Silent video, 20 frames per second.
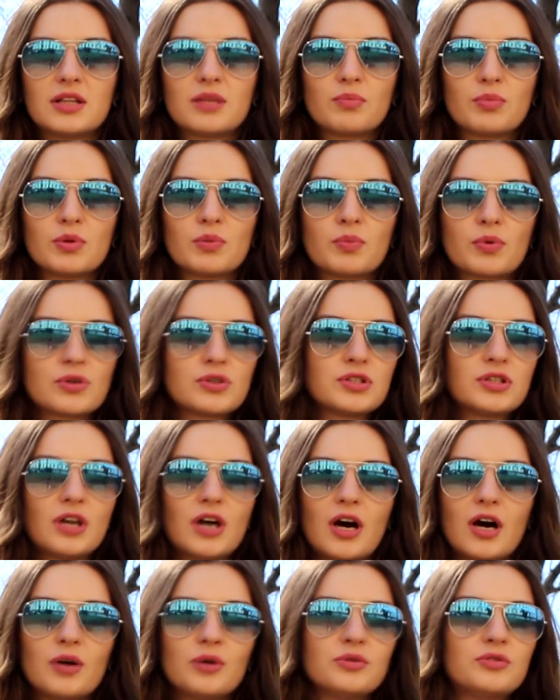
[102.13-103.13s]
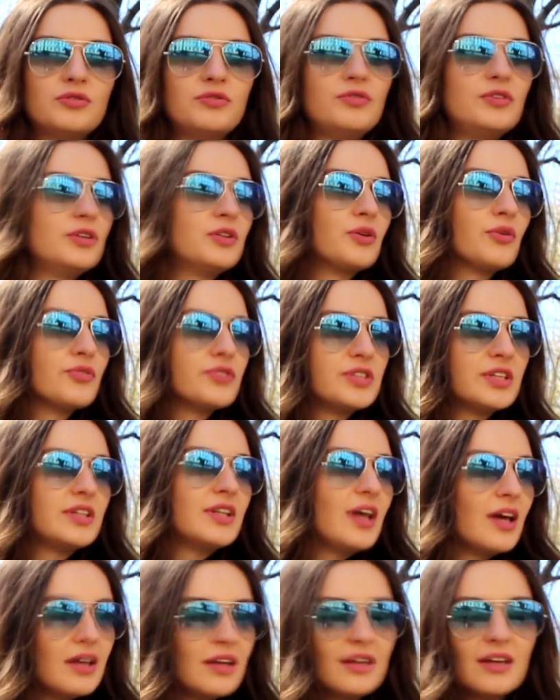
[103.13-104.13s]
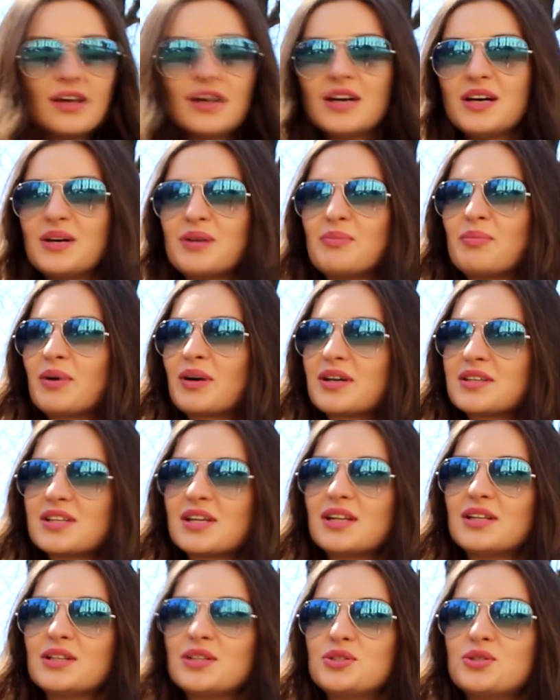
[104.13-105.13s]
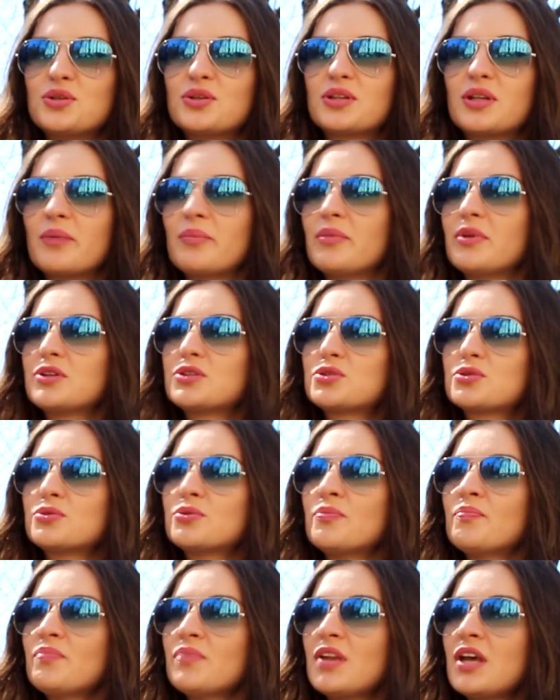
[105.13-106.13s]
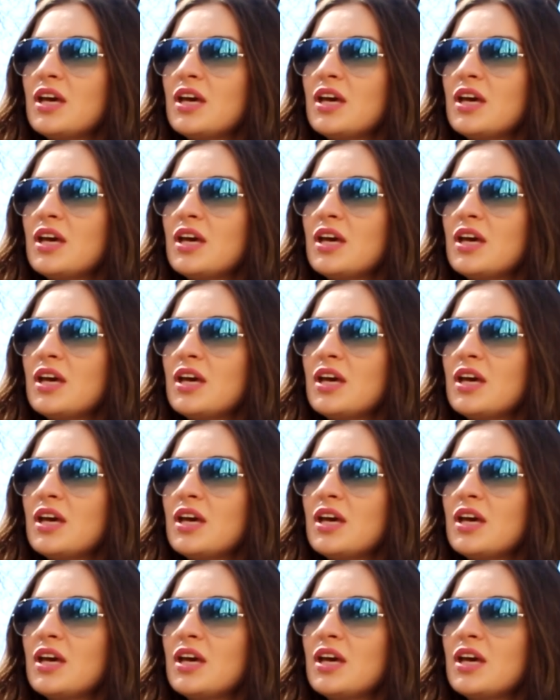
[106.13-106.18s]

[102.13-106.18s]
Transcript: это был просто outfit of the day, показала, что я там ношу.